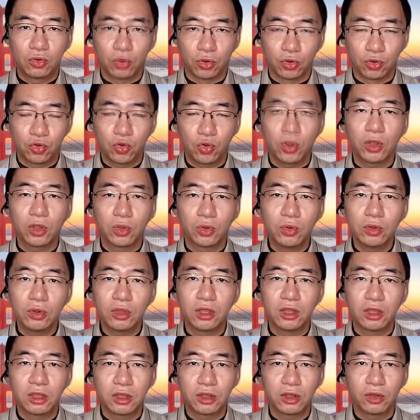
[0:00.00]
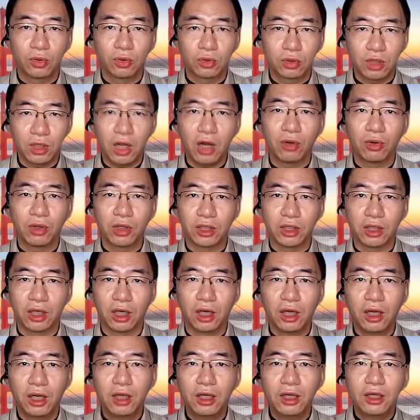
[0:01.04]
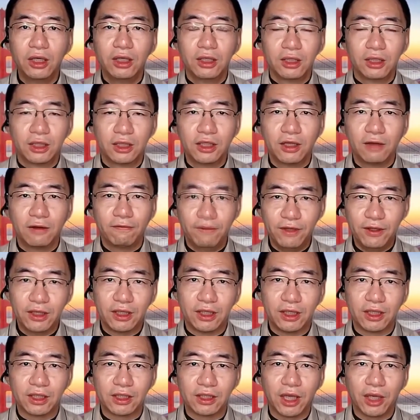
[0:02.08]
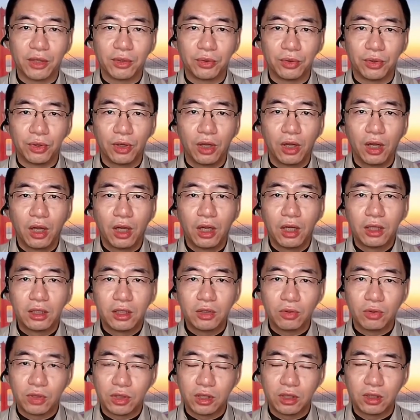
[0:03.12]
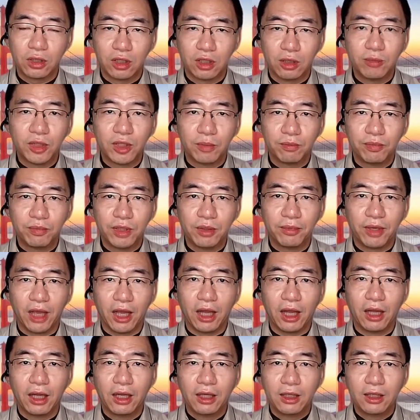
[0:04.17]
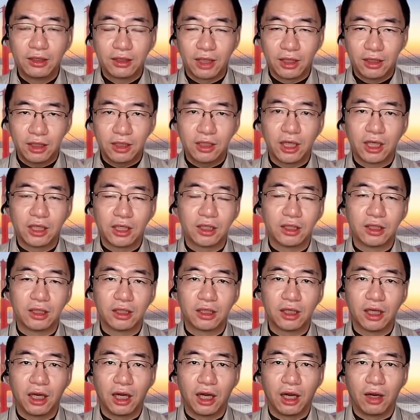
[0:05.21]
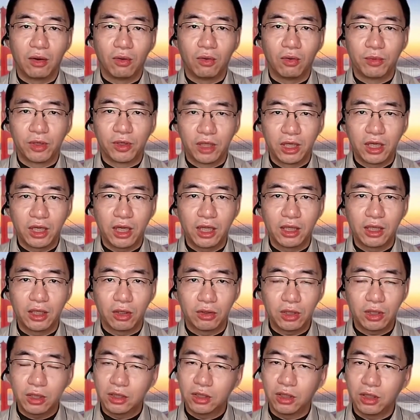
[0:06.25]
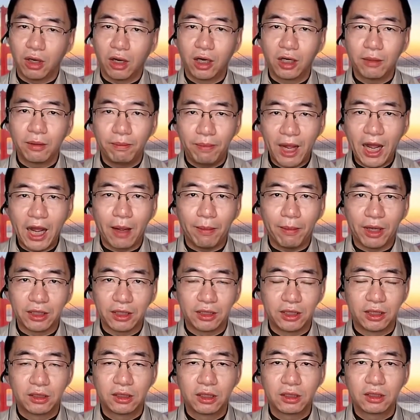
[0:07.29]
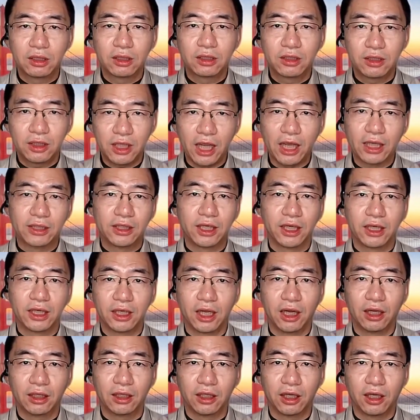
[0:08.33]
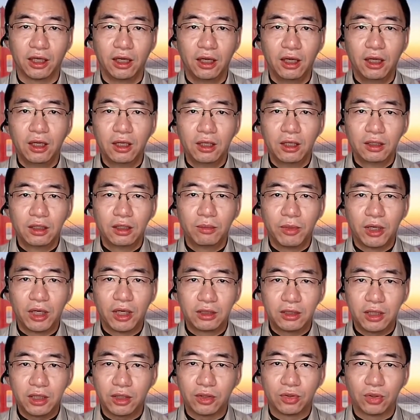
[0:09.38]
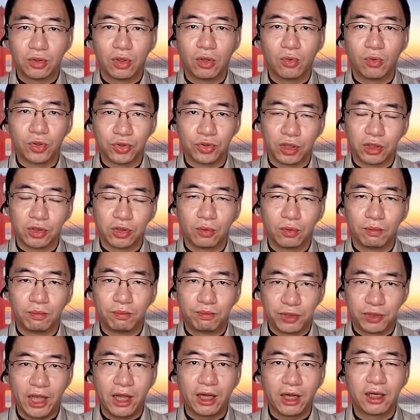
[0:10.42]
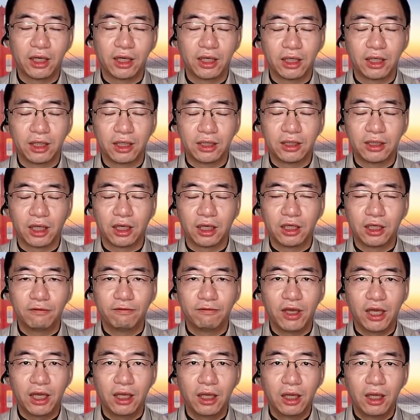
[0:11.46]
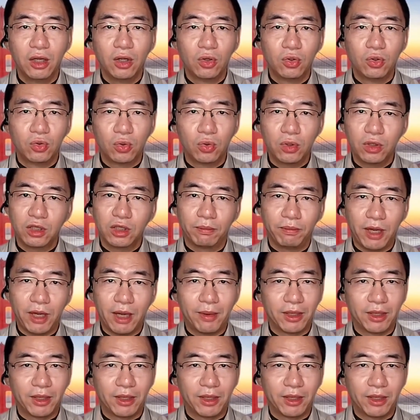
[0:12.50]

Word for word: 所说的东西呢是有道理的。现在问题是在于这种事情能不能避免？在这件事情上啊，我们可以看到这个小孩的爸爸其实是在现场的。那么这个时候，我觉得就不太可以理解了，因为如果你